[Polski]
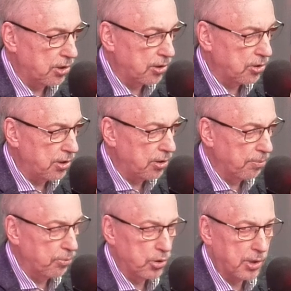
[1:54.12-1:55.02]
rzecz
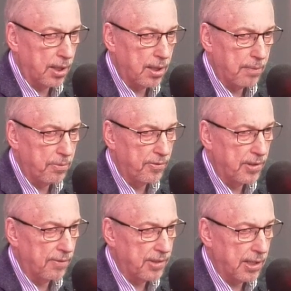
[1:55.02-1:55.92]
niedopuszczalna i
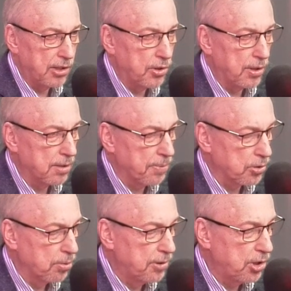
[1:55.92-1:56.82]
powinna w taki czy inny
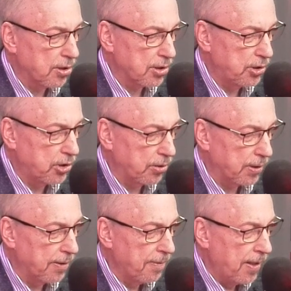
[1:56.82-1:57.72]
sposób być
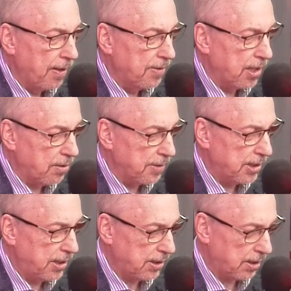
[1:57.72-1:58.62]
rozliczona.
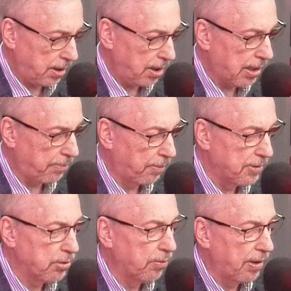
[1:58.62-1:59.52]
Natomiast jest kilka
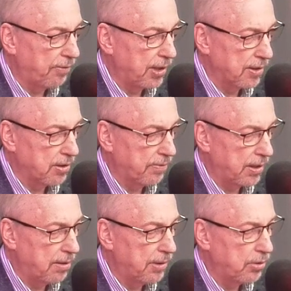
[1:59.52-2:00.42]
pomysłów na
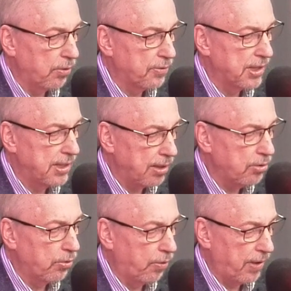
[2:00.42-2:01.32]
finansowanie mediów z
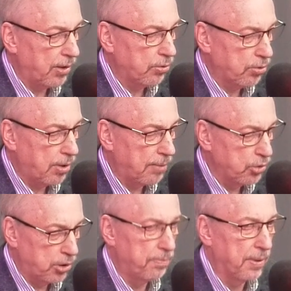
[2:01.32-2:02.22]
jedną uwagą, która
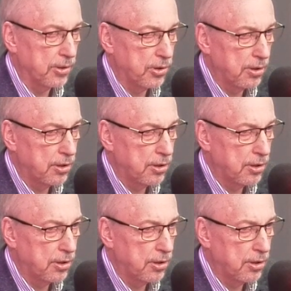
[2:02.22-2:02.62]
musi paść.